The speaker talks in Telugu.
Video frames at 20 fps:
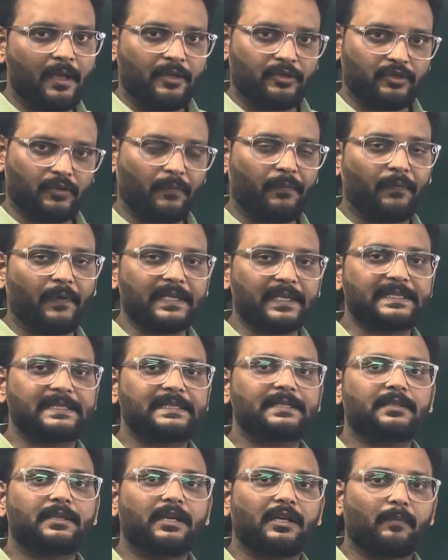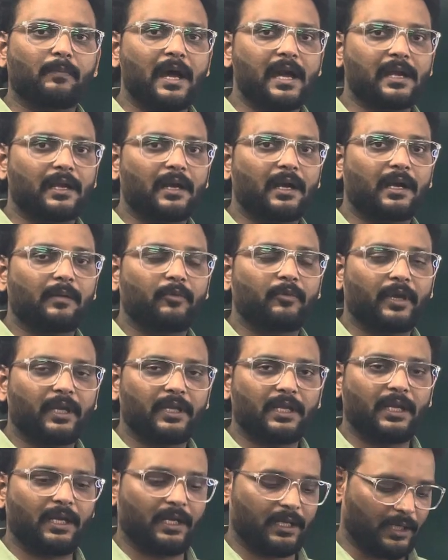సో ఫస్ట్ నేను
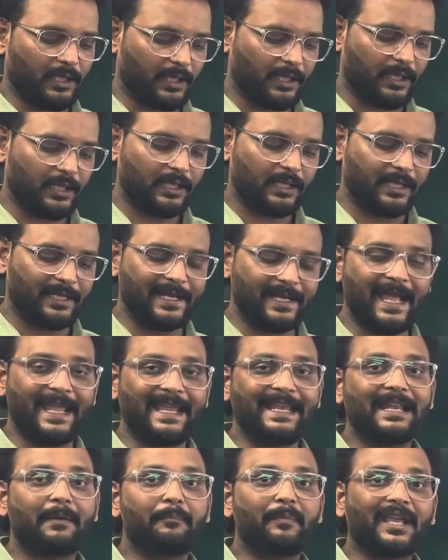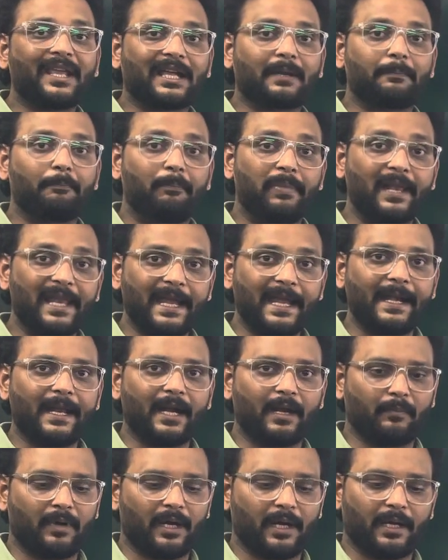మాట్లాడబోయేది ఏంటంటే డైనమిక్ బ్లేడ్
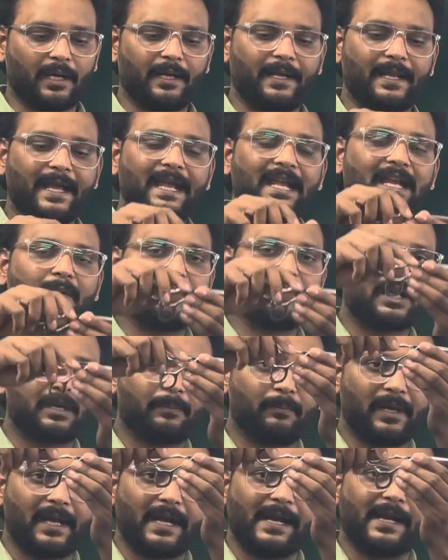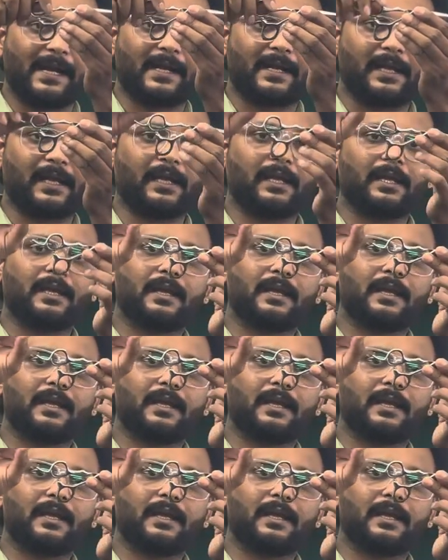అనమాట డైనమిక్ బ్లేడ్ అంటే